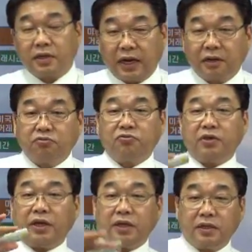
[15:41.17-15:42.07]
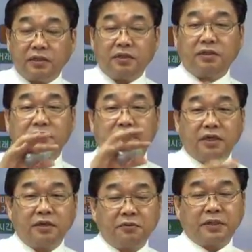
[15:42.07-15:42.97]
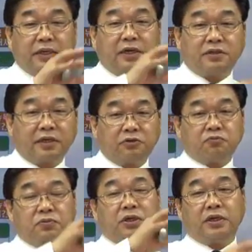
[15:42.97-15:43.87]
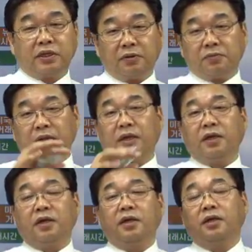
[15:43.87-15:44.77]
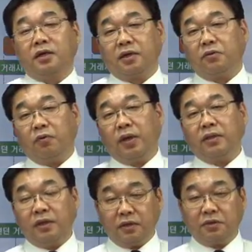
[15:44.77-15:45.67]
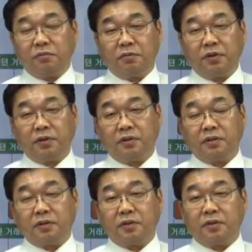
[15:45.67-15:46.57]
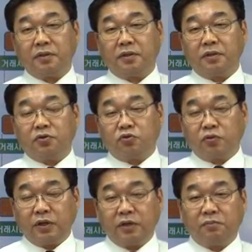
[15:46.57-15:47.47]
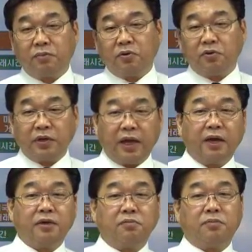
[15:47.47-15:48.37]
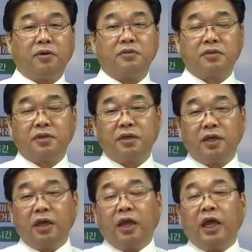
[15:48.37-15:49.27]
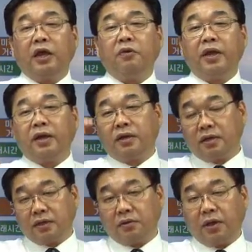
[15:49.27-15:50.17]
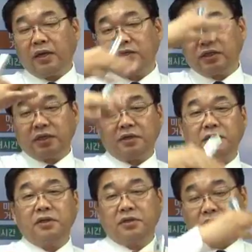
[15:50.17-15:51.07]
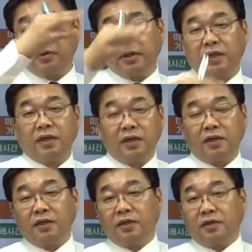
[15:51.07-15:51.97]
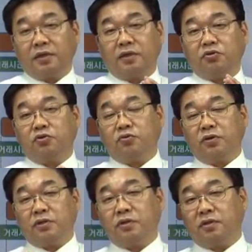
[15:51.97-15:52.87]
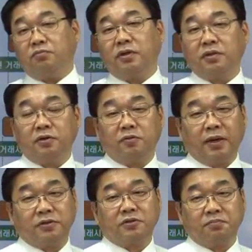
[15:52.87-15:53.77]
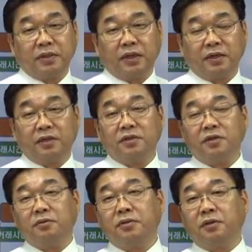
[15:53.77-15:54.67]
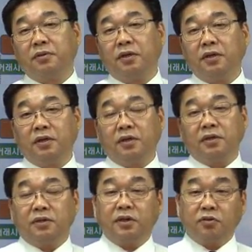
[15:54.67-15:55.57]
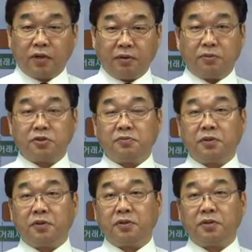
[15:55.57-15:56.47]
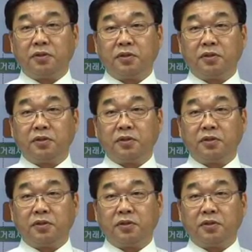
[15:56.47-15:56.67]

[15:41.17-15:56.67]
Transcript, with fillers: 각국의 그 시간 흐름에 따라서 계속 움직이기 때문에 그 외환 딜러들 보면은 주간에 근무하고 야간 근무하고 특히 해외 그 외환 시장이 열릴 동안에 어, 출근해서 근무하는 경우 많습니다. 그래서 여러분들 아마 여의도 가보시면은